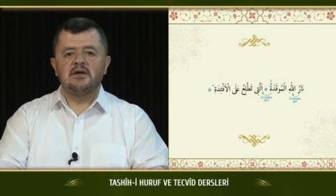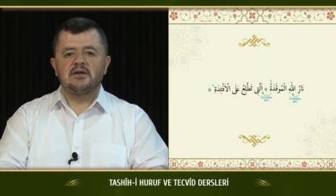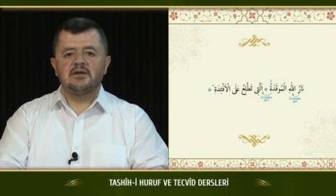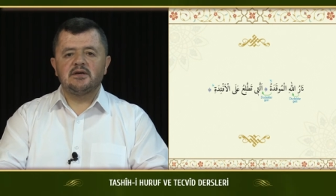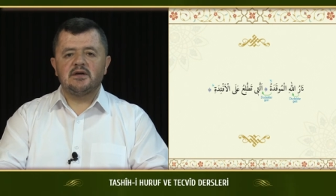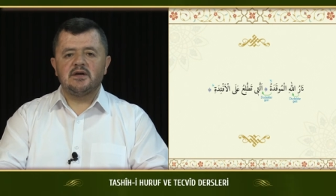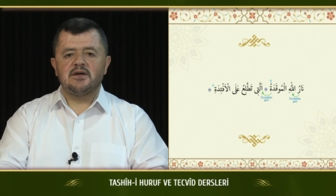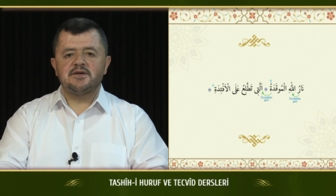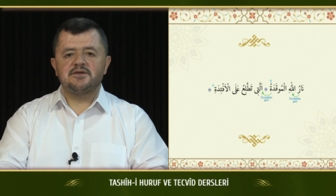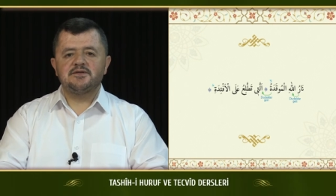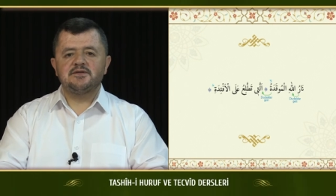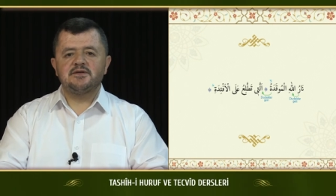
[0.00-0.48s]

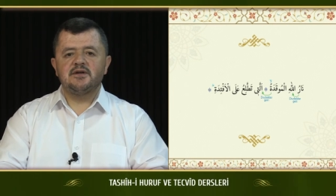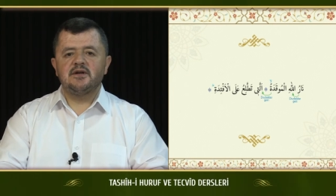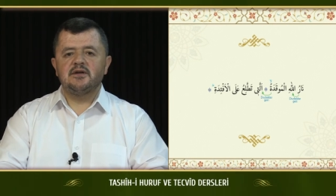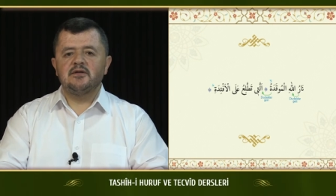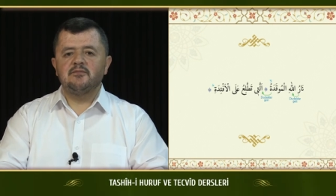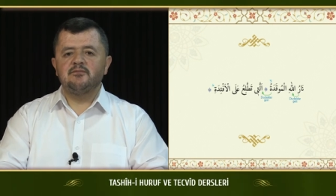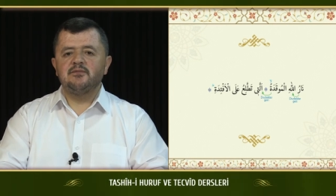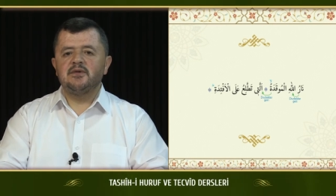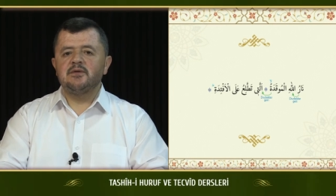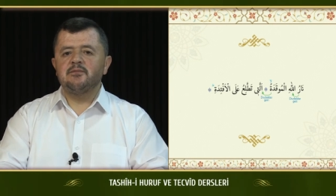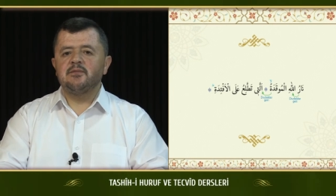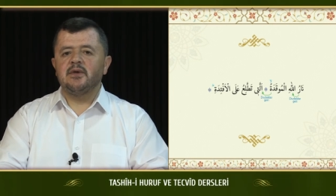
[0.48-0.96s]
kesreli
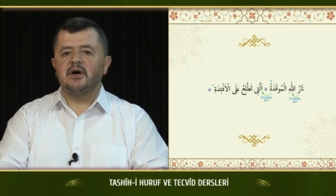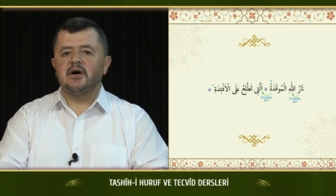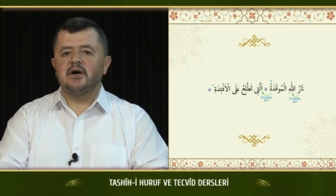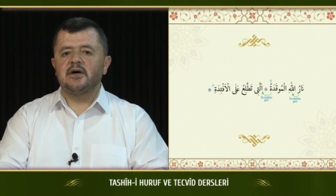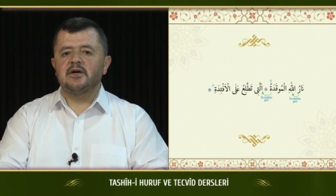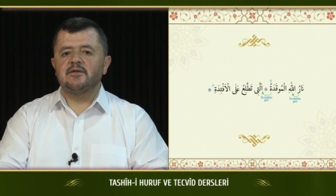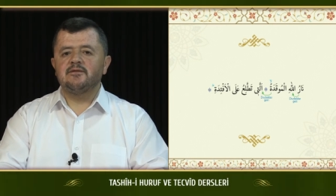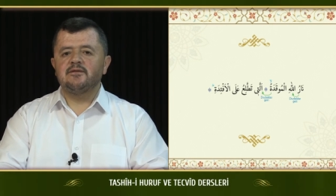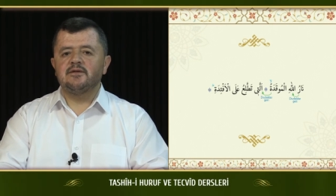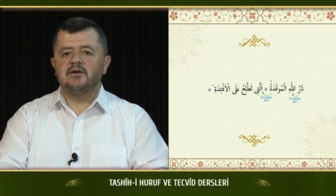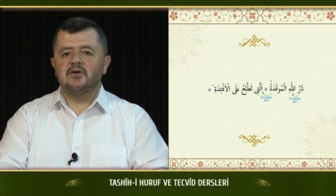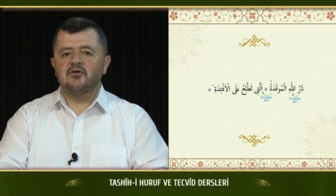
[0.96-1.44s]
mim
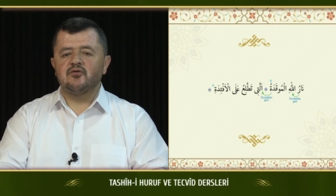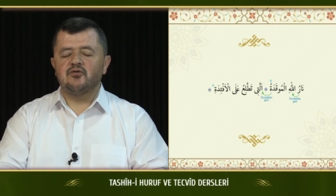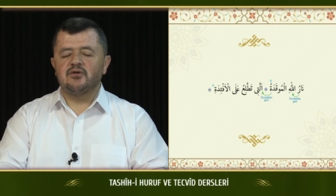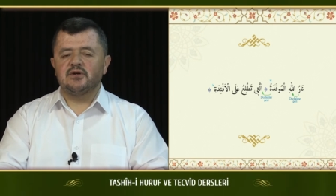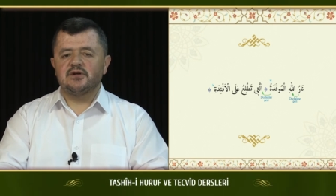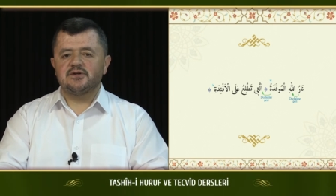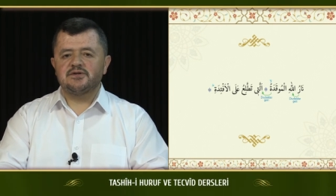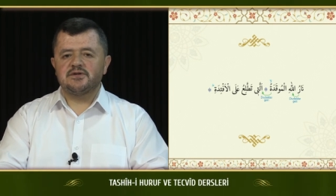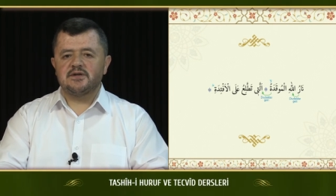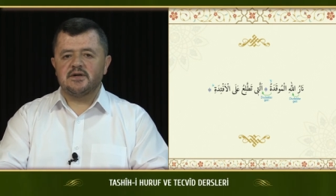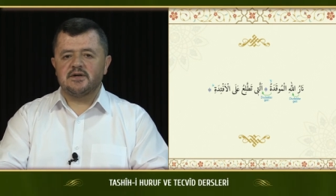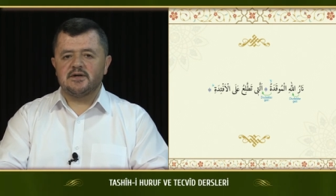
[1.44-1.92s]
harfine
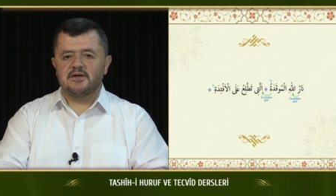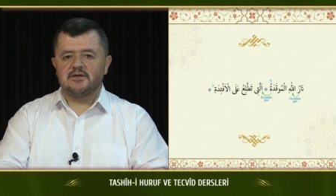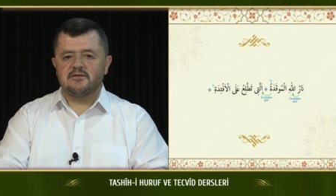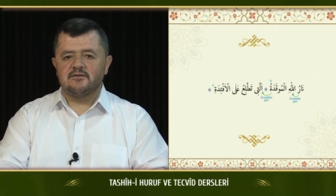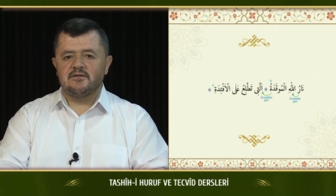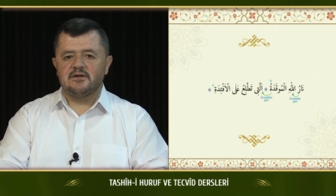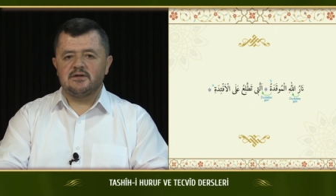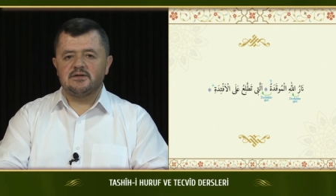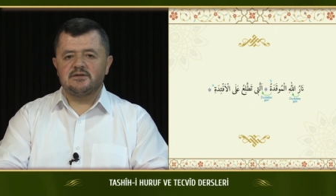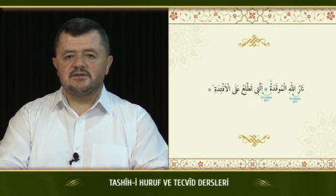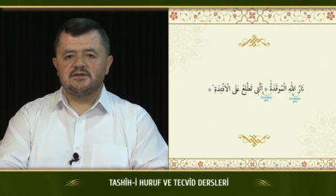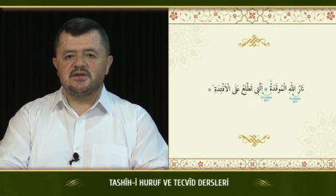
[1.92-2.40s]
göre şekil
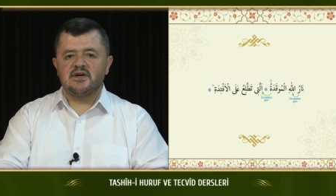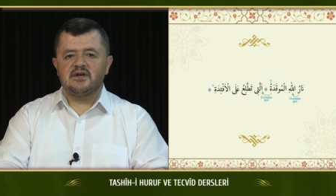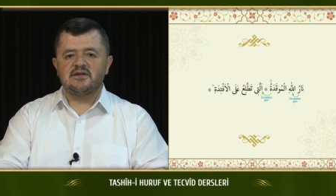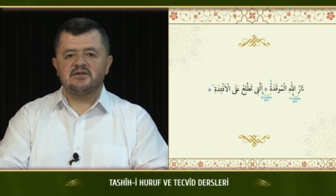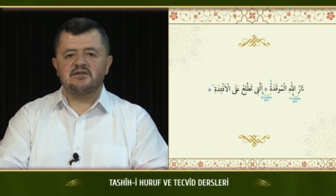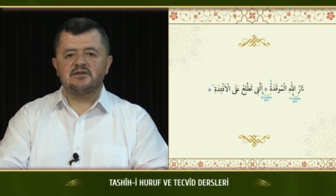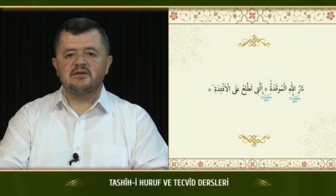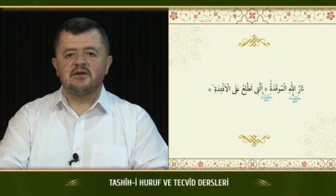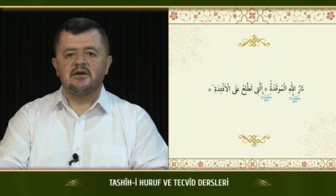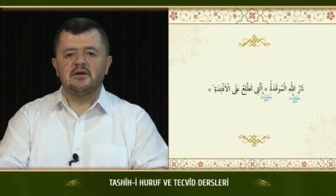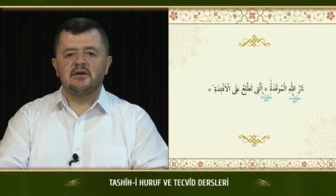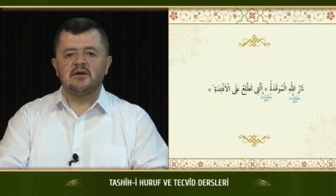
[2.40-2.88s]

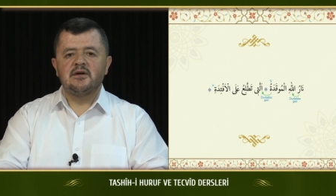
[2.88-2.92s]
vereceğiz.